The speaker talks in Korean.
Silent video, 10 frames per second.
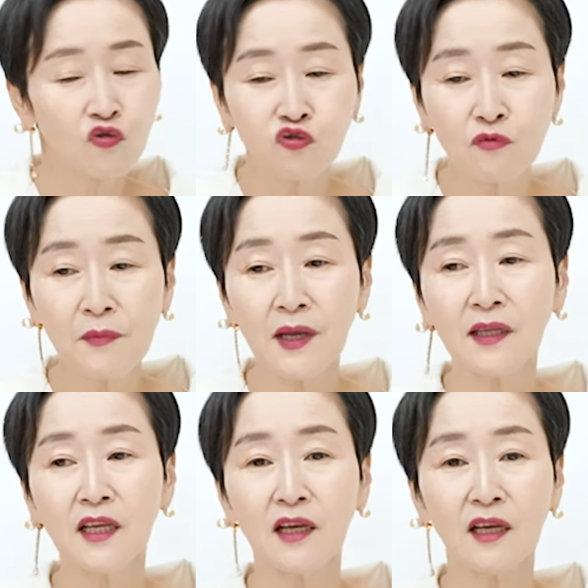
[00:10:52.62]

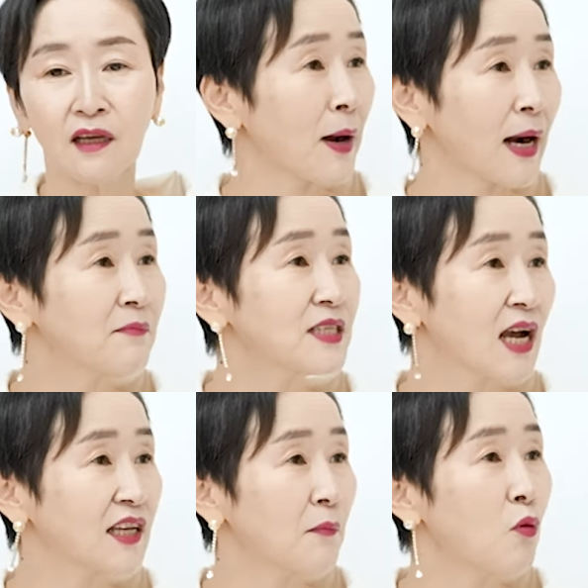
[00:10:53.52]
국민이
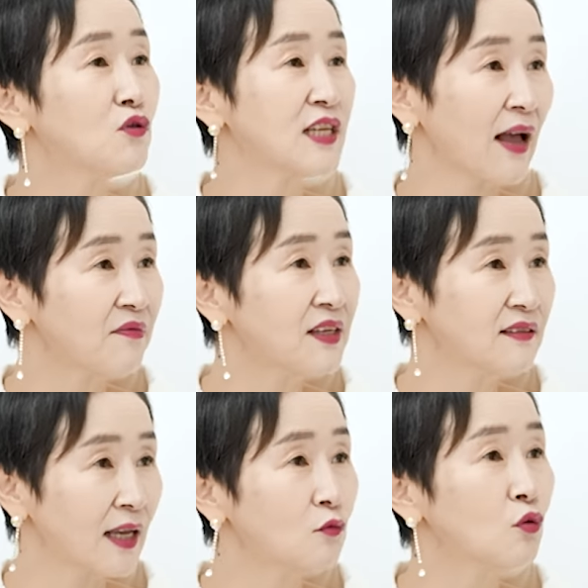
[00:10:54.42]
바람직하게 보지
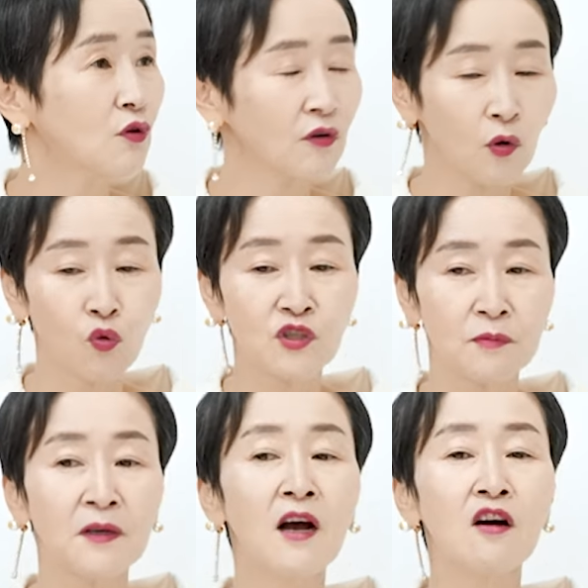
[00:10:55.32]
않는 대통령의
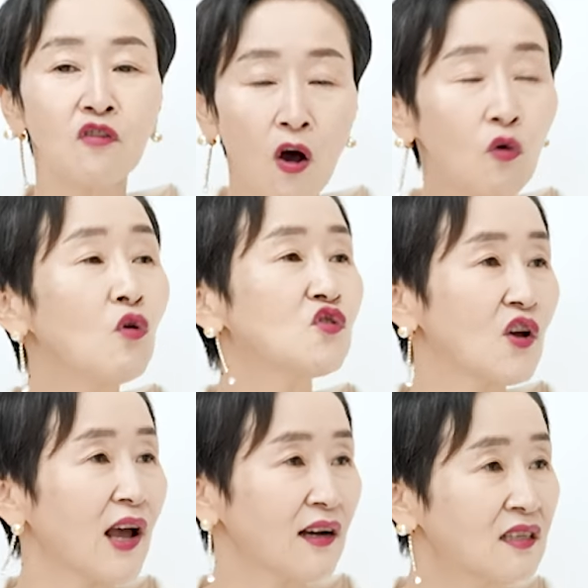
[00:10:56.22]
고집은
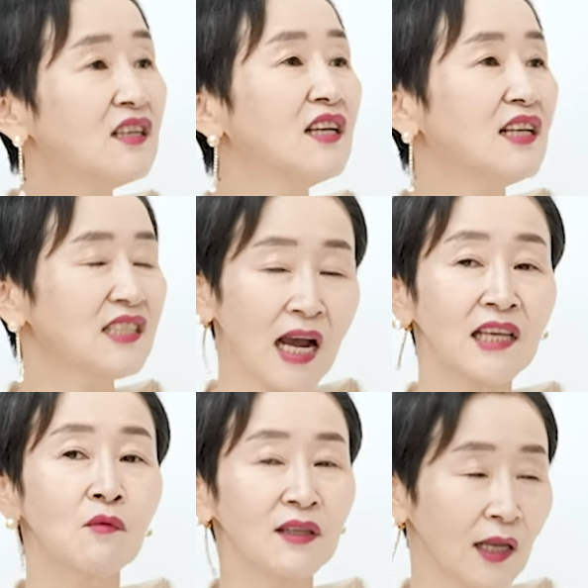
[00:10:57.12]
꺾어져야 그 길이
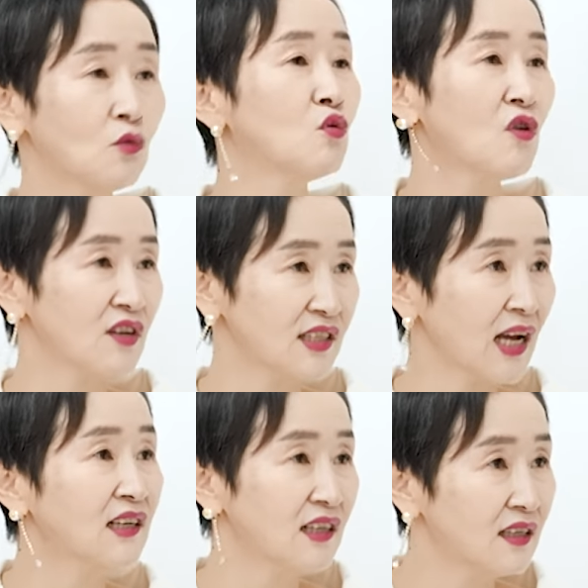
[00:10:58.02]
자기와 대통령이
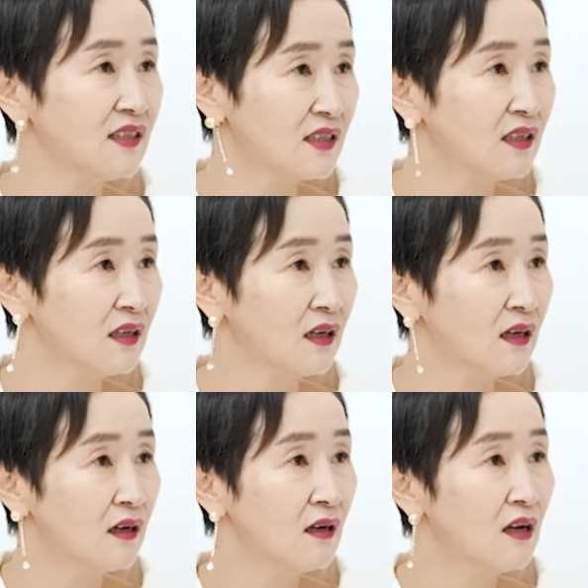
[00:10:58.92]
사는 길이지.
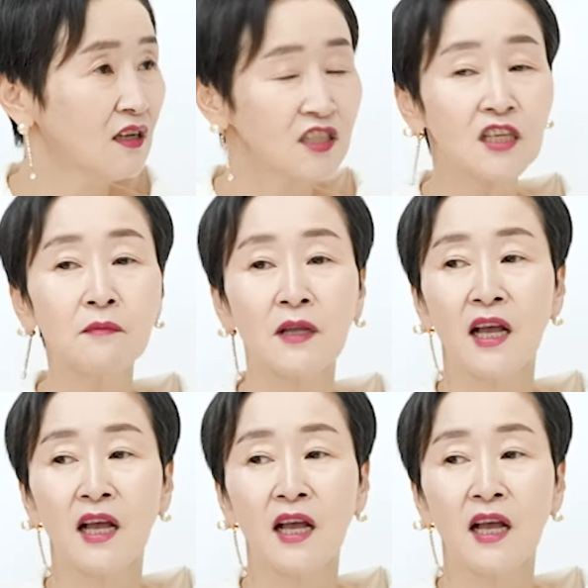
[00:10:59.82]
지금